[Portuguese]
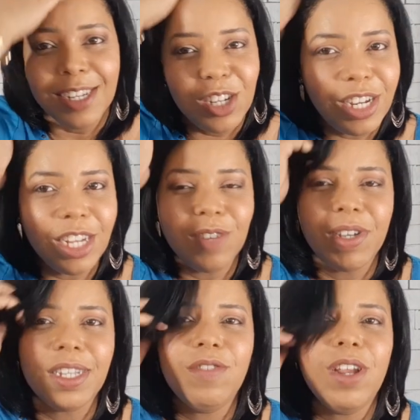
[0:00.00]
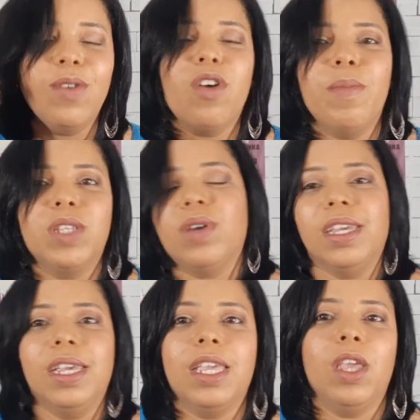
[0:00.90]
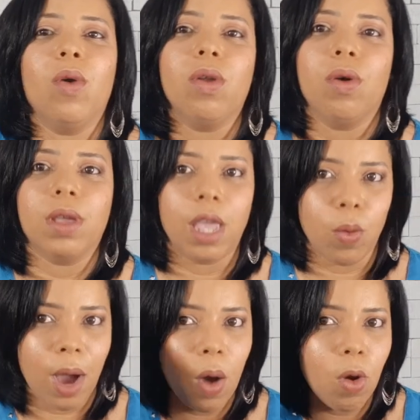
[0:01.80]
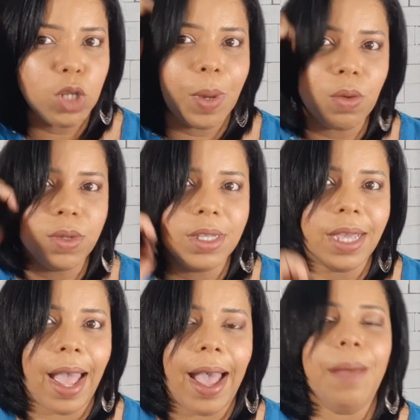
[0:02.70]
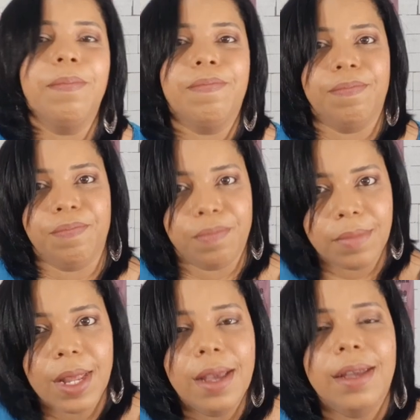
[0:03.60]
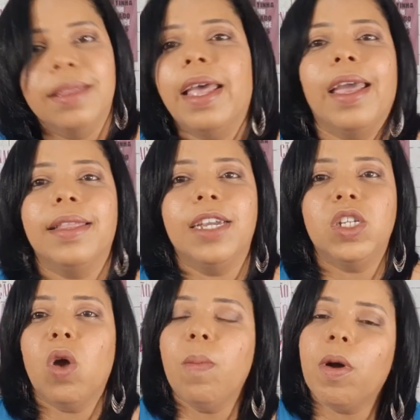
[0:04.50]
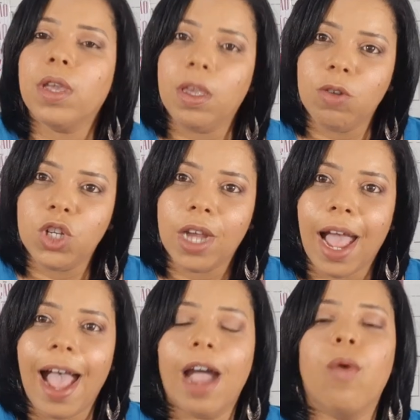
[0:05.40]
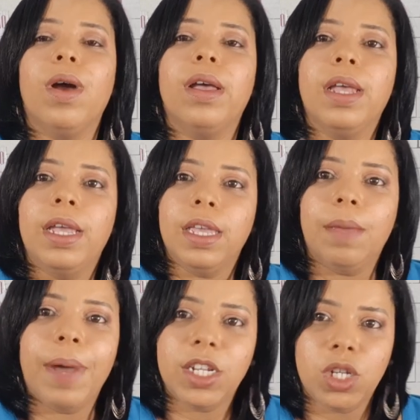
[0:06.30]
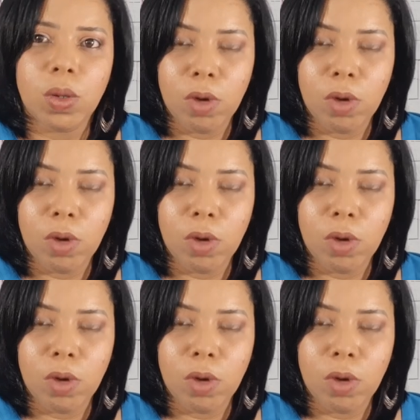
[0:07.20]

Gente, vocês viram no começo aí que eu coloquei o arroz para cozinhar, né? Deixei um pouquinho de água e bati no,